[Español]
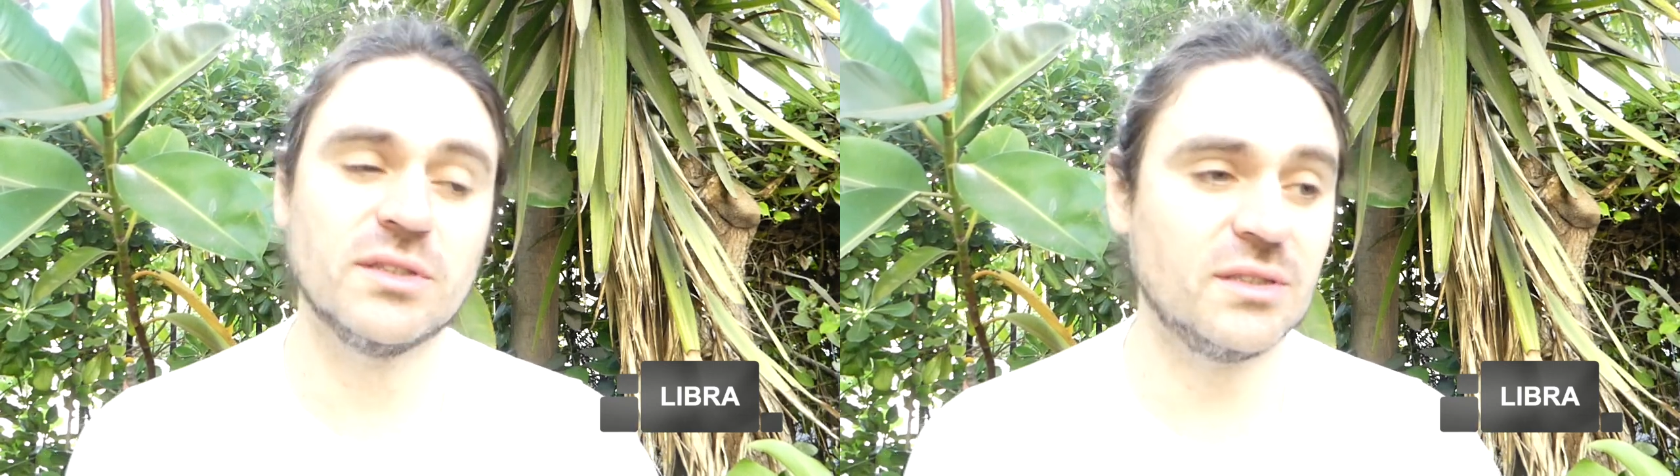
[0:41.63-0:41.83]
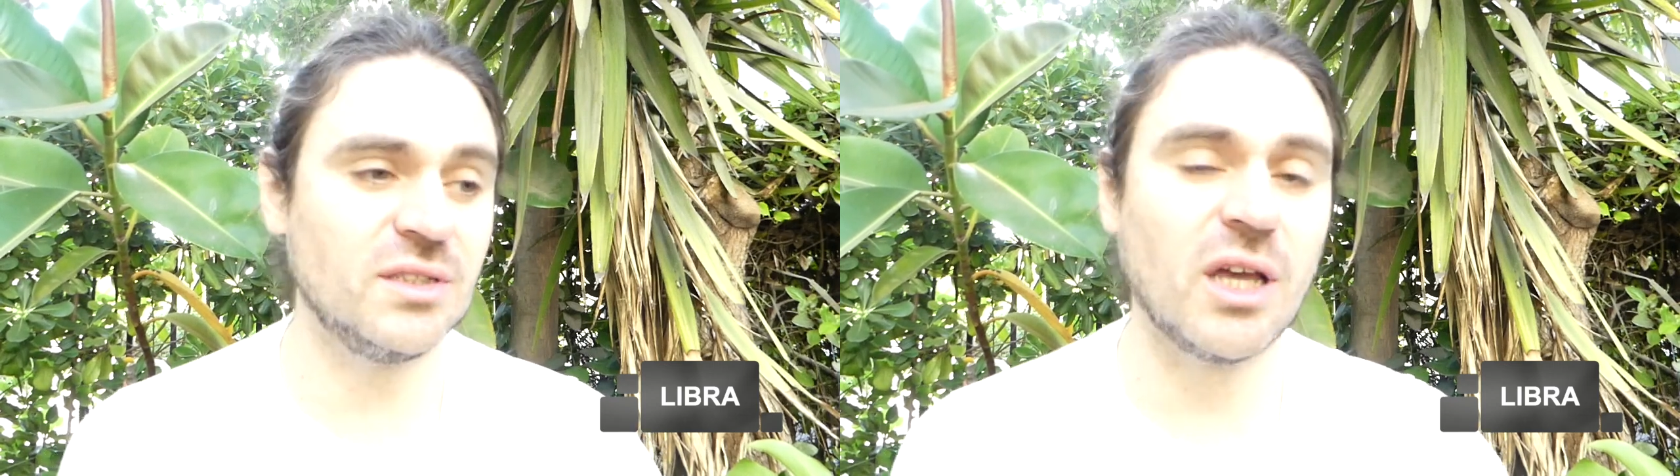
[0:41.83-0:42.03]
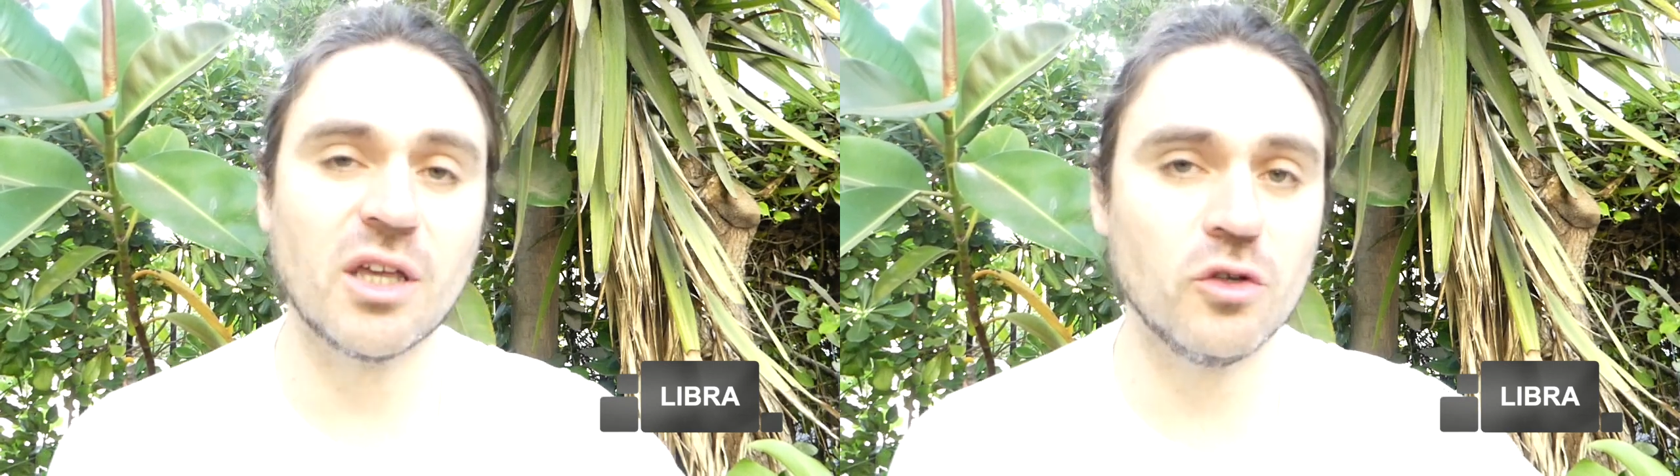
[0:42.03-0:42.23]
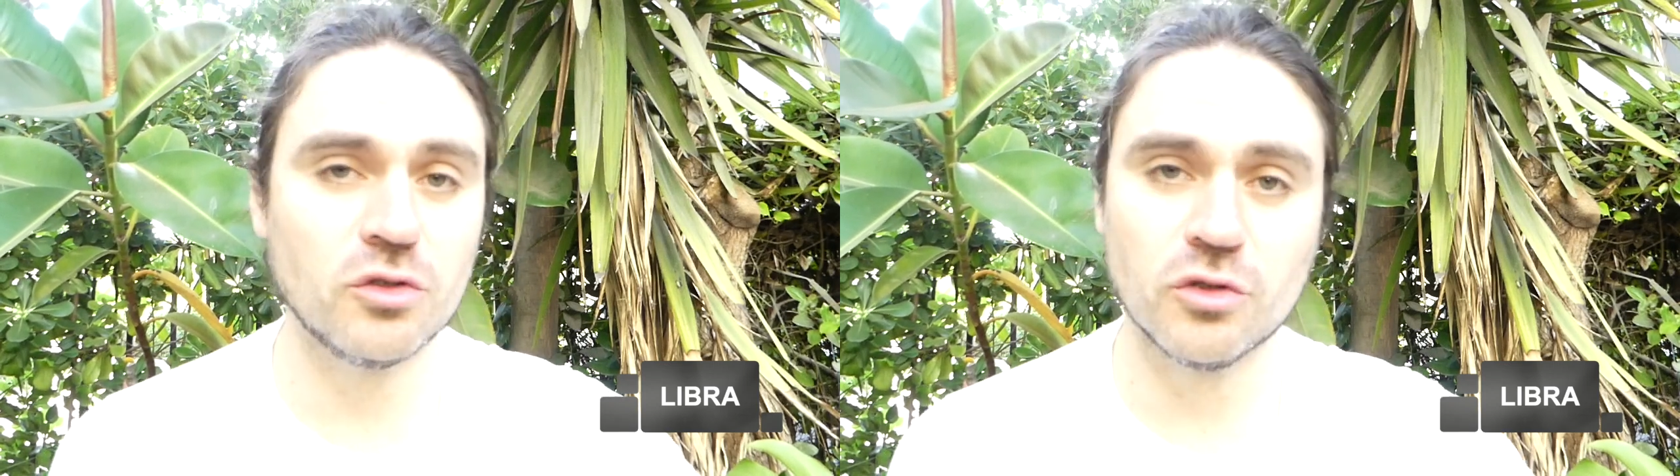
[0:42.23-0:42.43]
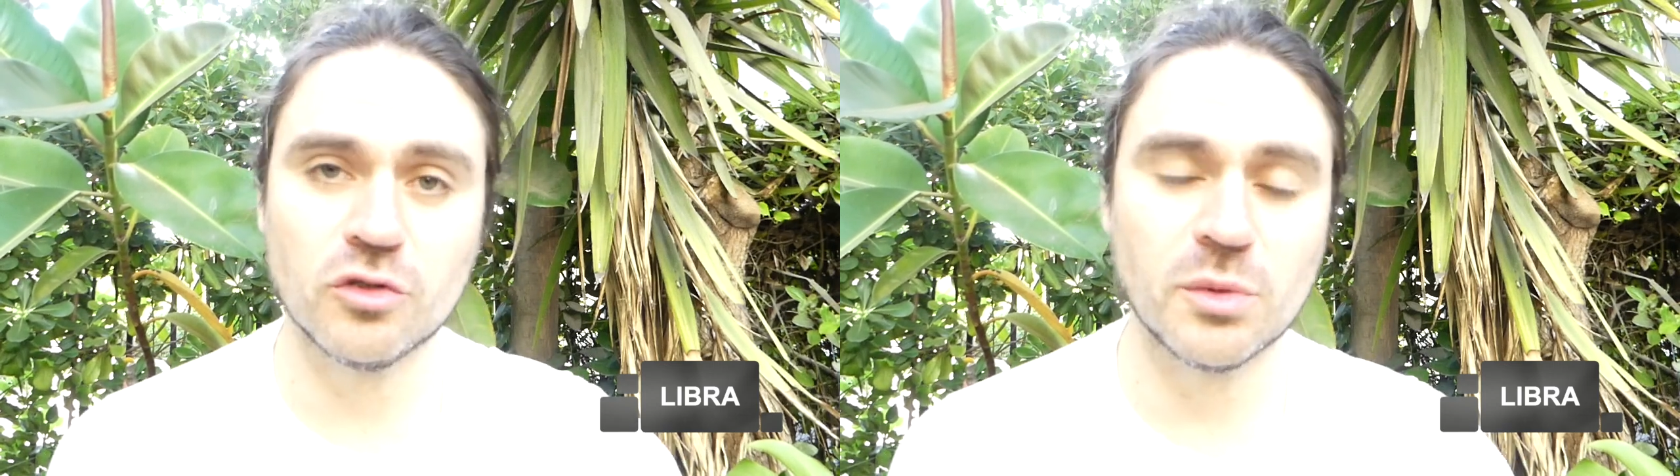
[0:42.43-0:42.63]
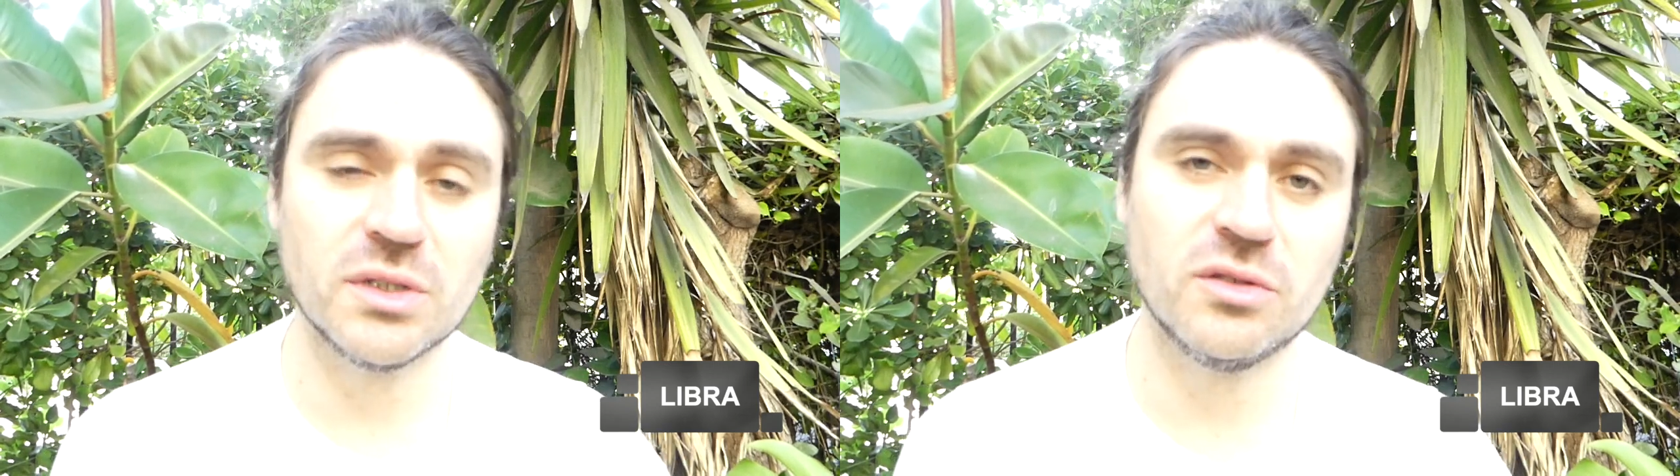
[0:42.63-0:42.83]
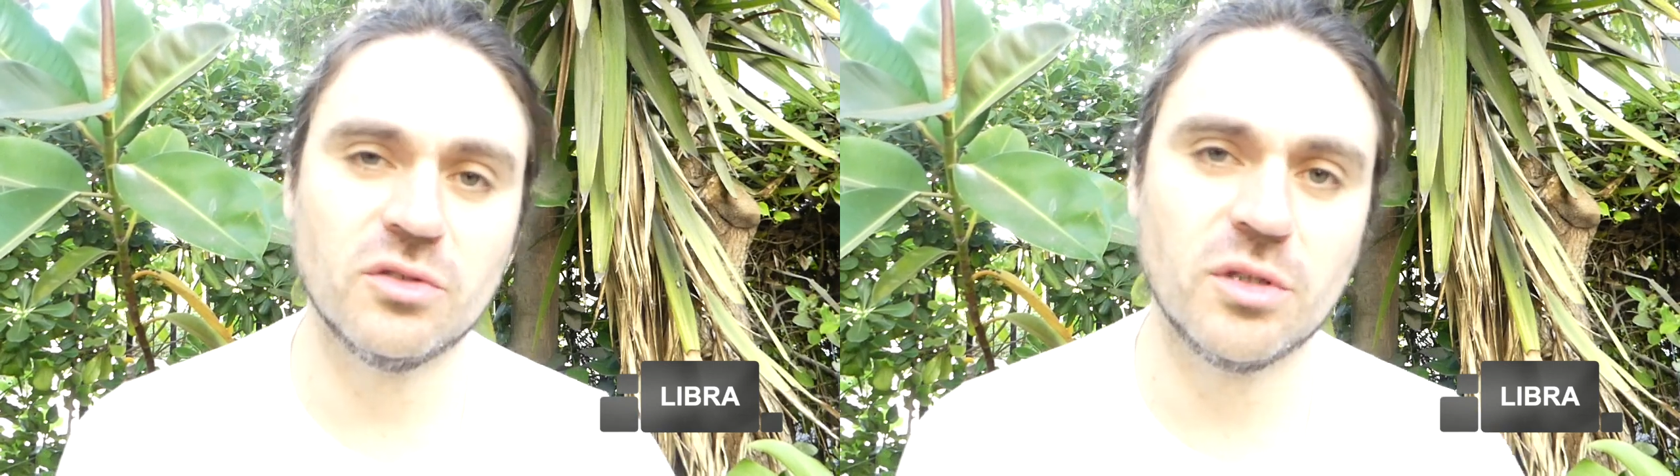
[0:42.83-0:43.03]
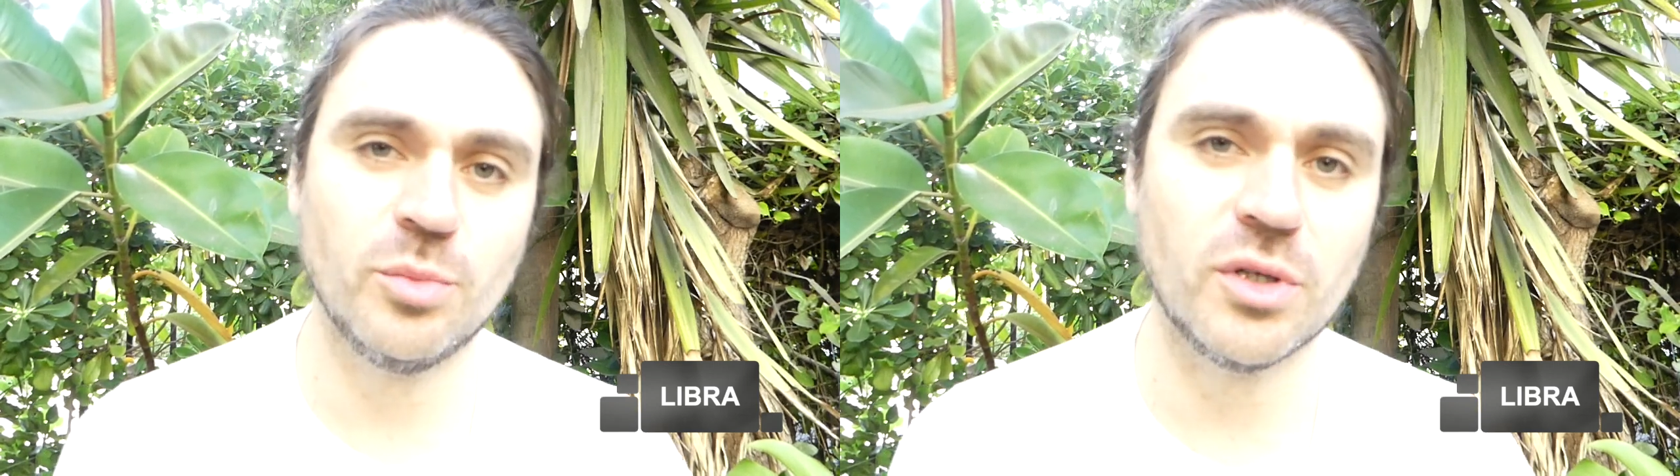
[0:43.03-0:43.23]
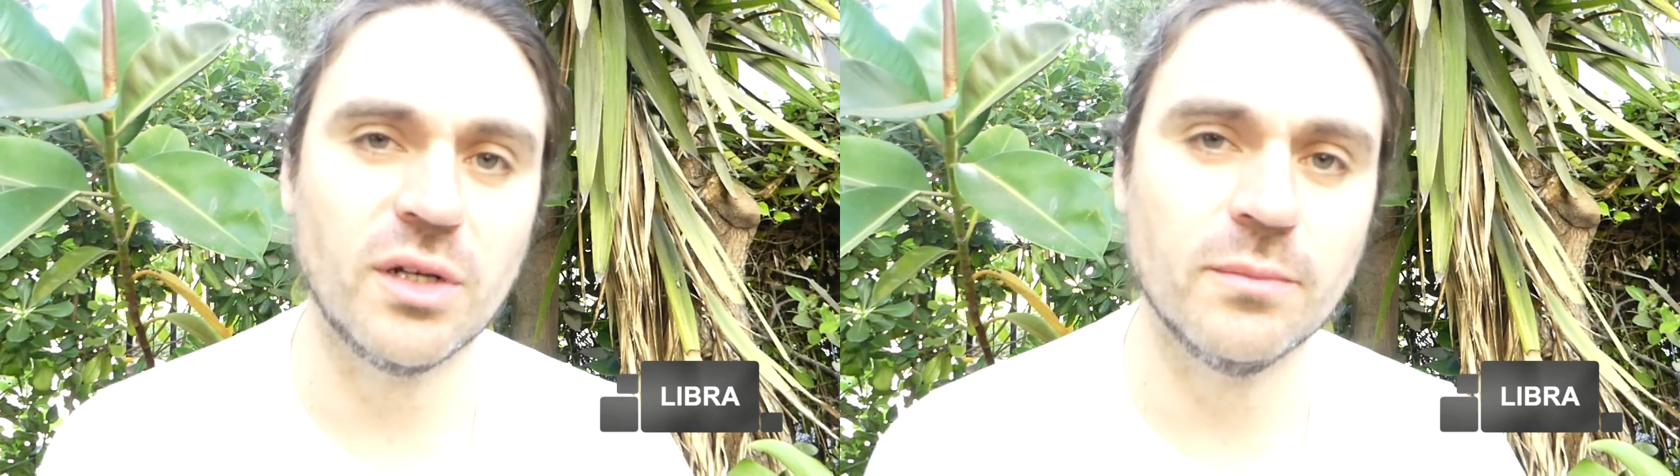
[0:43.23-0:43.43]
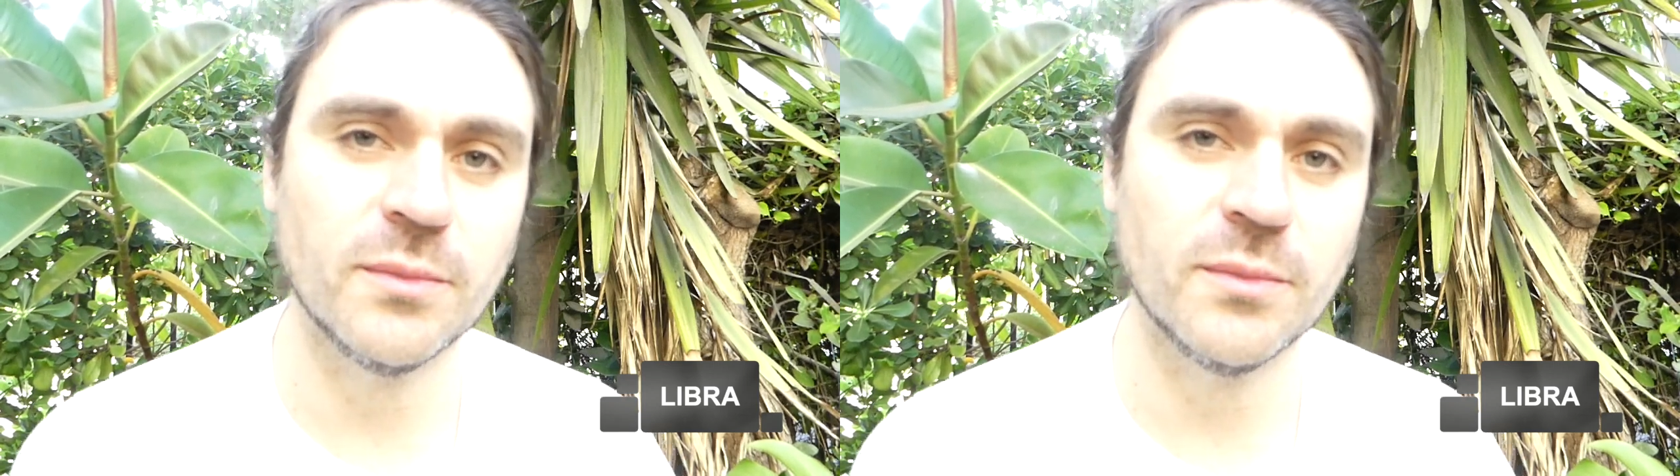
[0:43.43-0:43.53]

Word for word: Necesita que otros tomen decisiones por él.